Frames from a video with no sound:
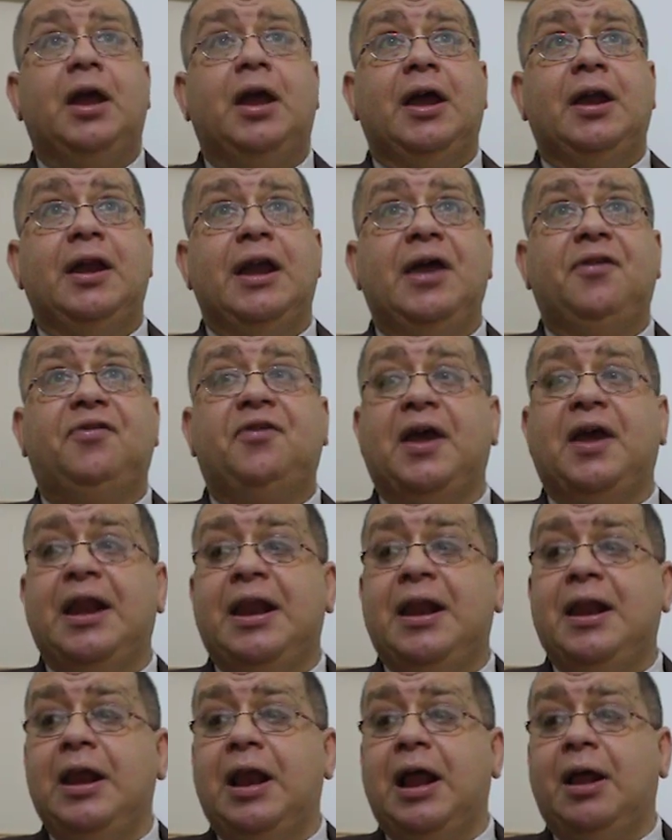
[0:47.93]
الناس
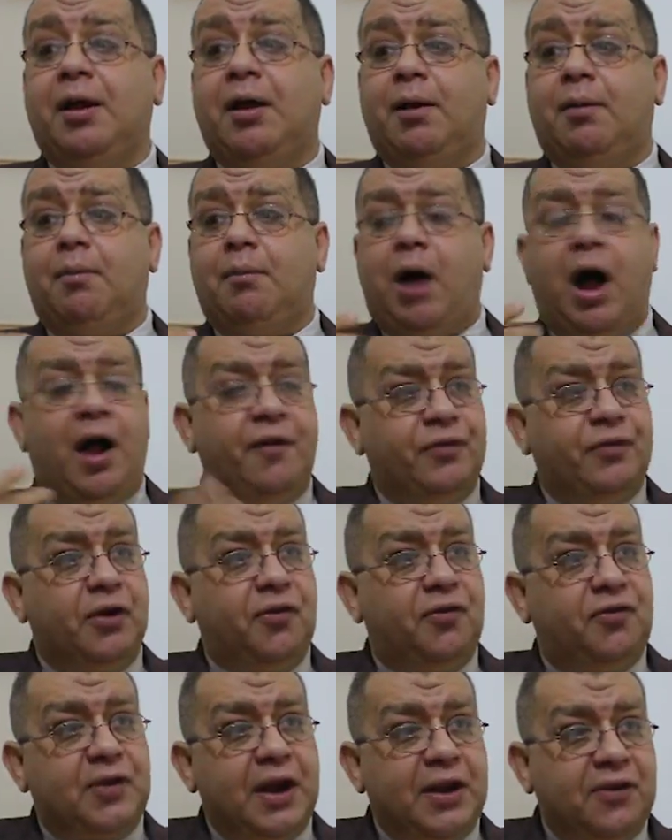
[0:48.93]
اللي اندر
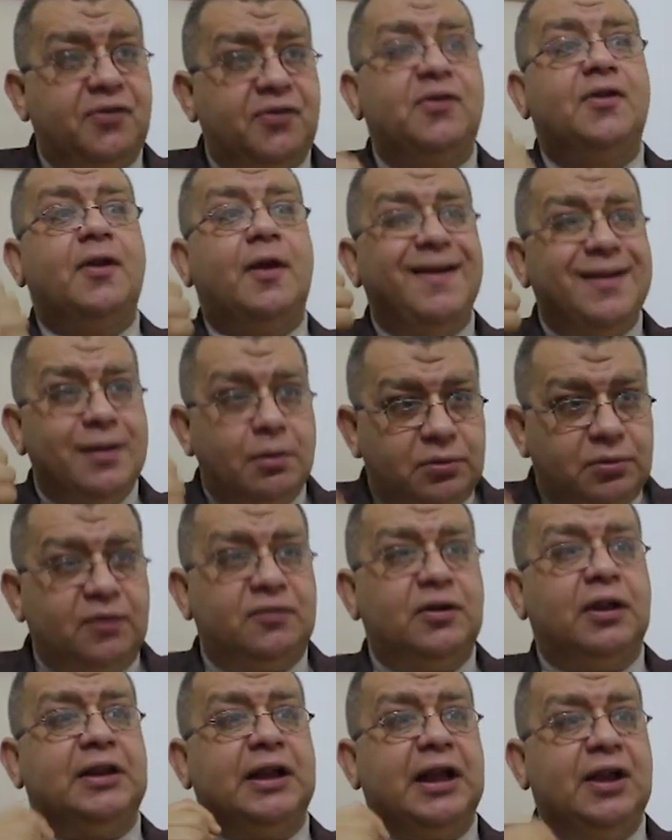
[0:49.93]
ستريس
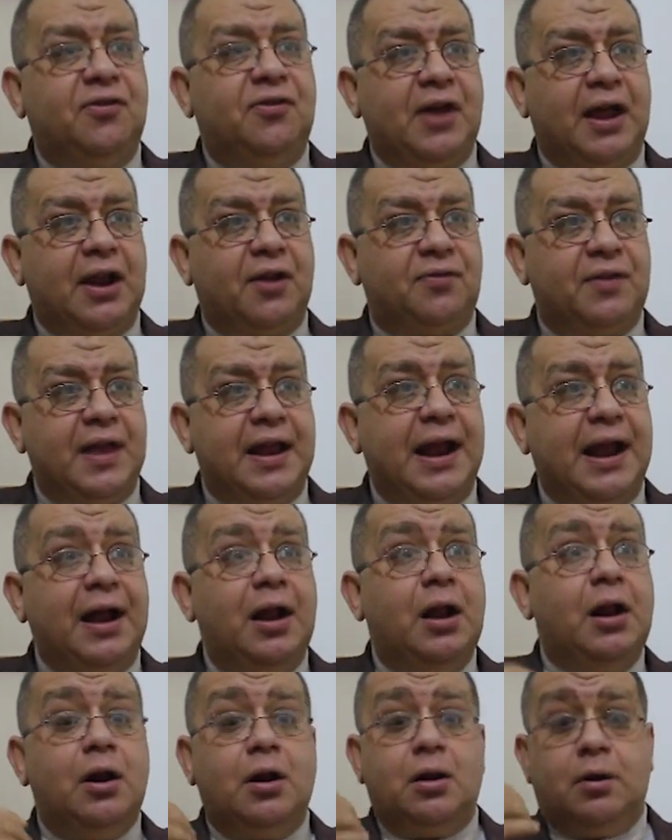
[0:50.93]
تفضل تجز على
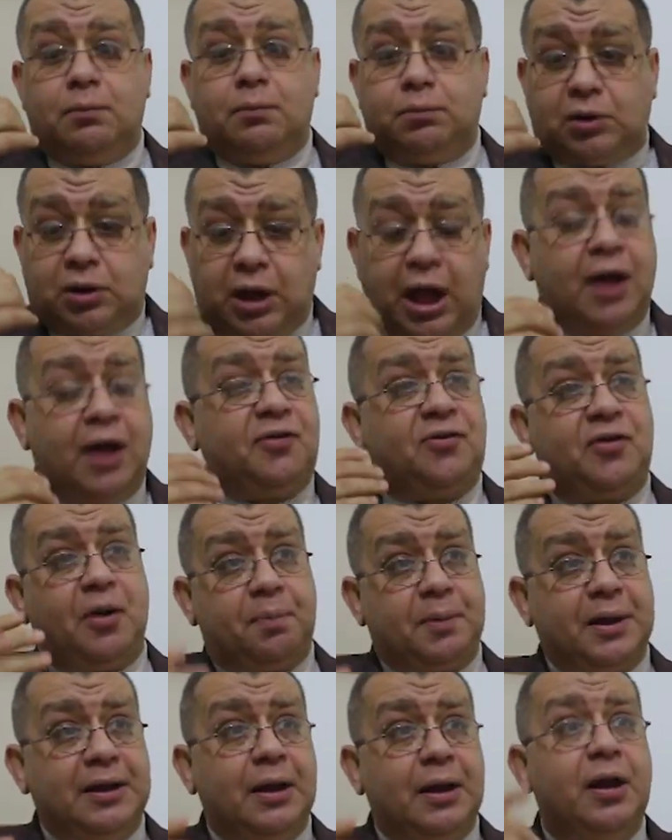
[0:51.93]
اسنانها
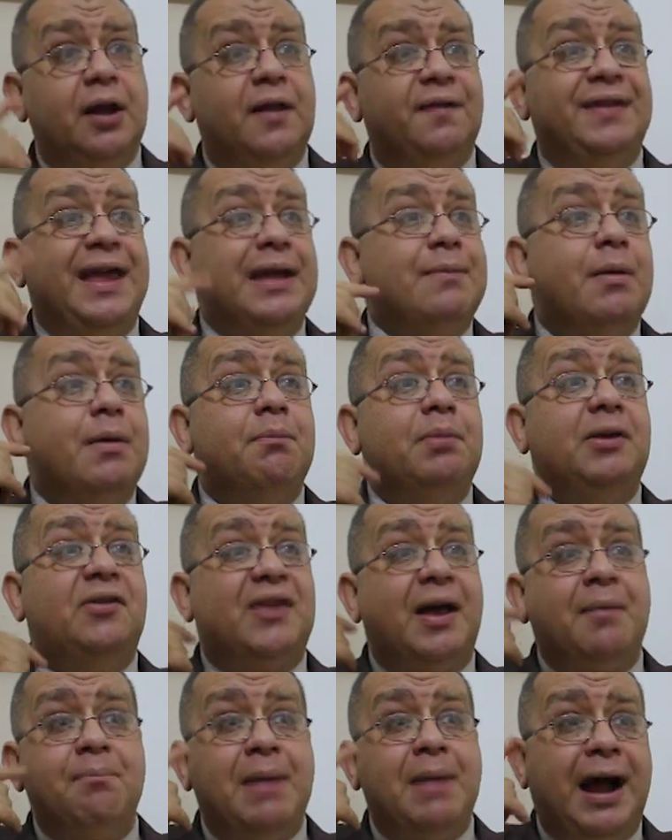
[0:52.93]
بتتعصب كده دايما
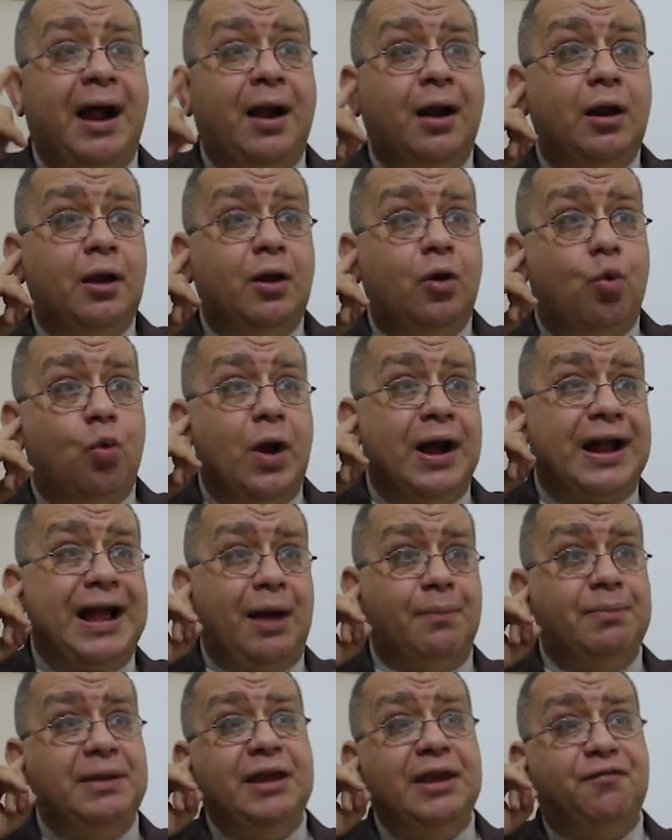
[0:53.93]
بيسمع
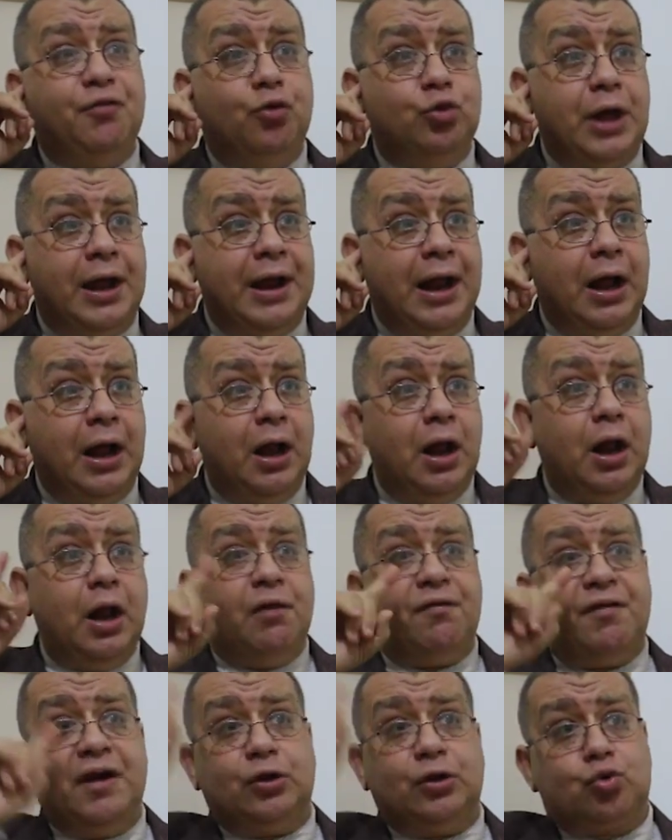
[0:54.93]
وجع بيجي في ودنها
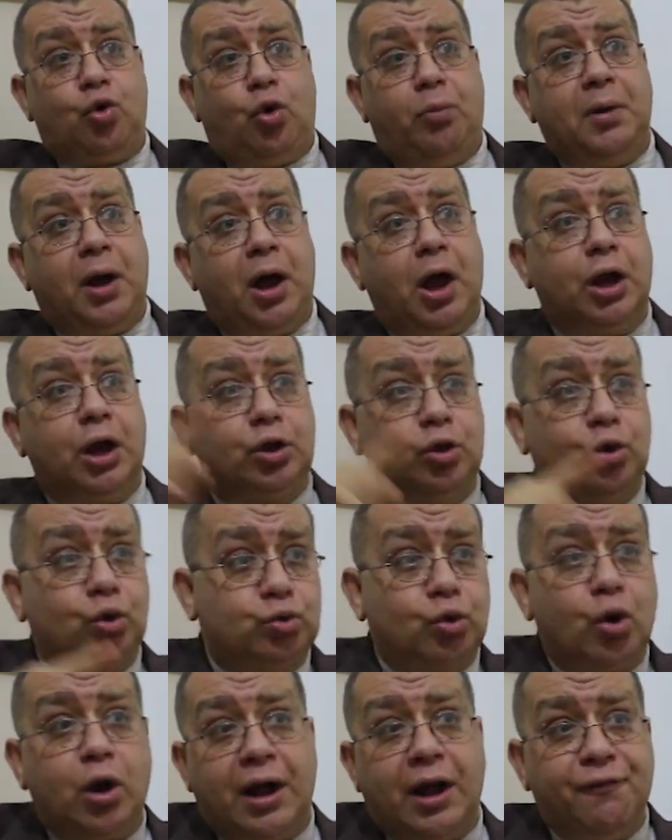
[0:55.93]
فهي تروح بالغلط
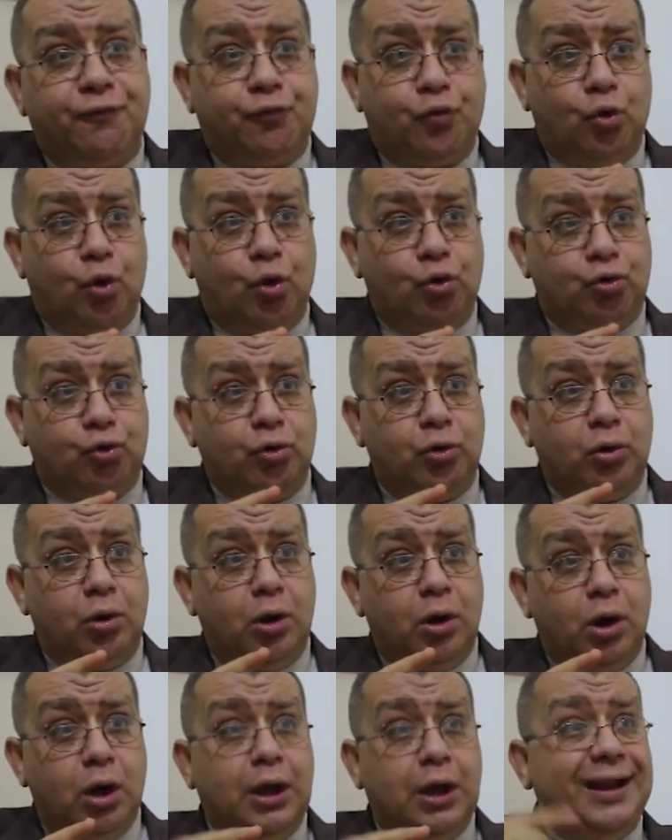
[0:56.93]
لدكتور الانف والاذن
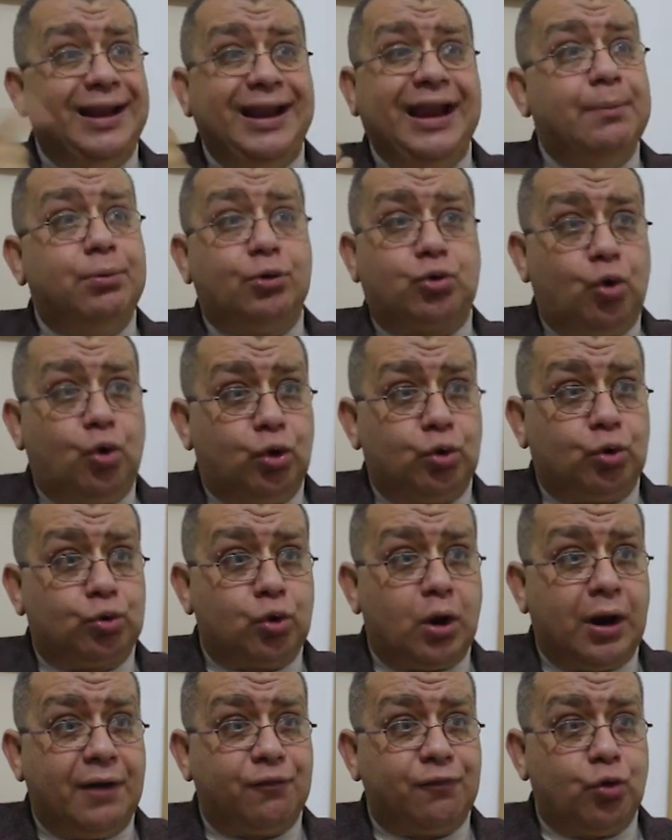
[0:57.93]
ليه بتروح
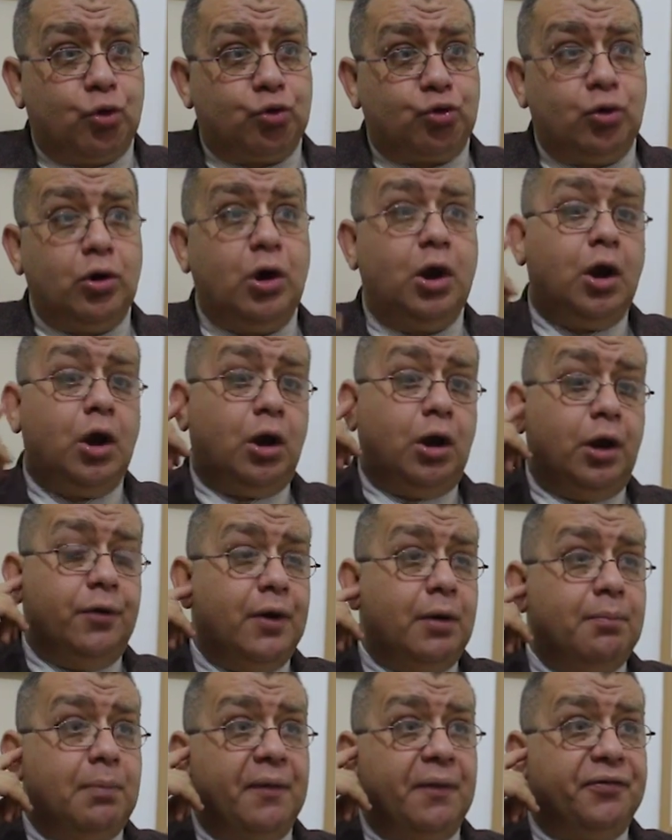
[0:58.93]
لدكتور الانف والاذن
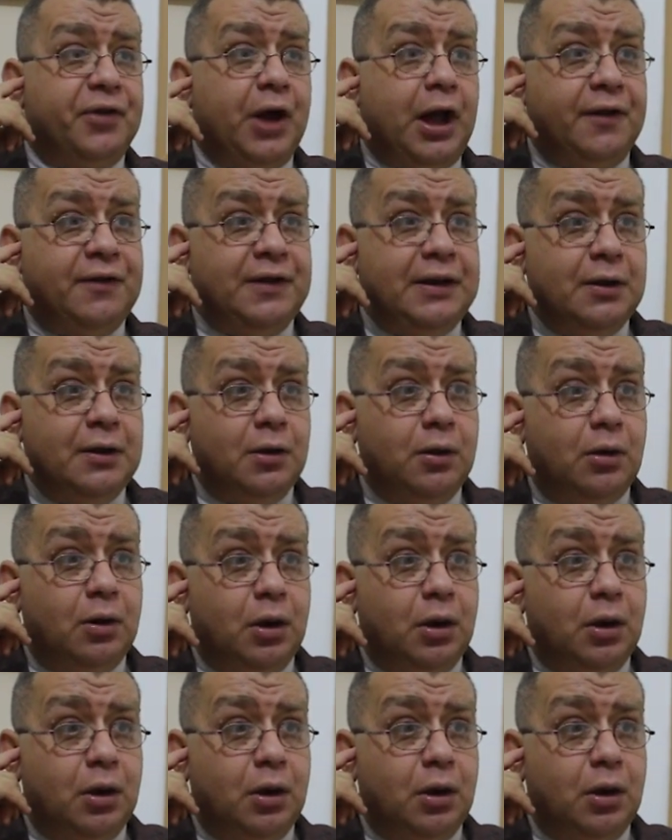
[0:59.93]
لان المنطقه دي